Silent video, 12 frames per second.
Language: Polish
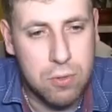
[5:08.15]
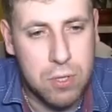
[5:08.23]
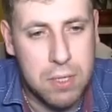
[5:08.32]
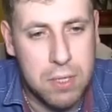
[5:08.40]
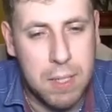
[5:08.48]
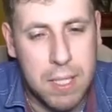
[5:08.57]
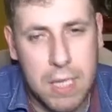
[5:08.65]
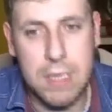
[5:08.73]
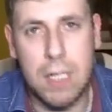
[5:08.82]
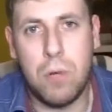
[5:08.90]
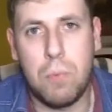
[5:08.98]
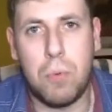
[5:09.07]
który ma na
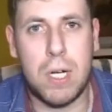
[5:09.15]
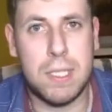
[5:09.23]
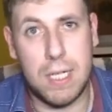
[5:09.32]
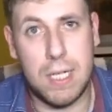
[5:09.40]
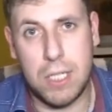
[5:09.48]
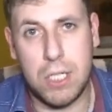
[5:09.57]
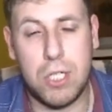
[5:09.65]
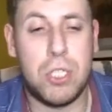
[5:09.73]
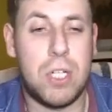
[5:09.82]
celu pokazanie Ci,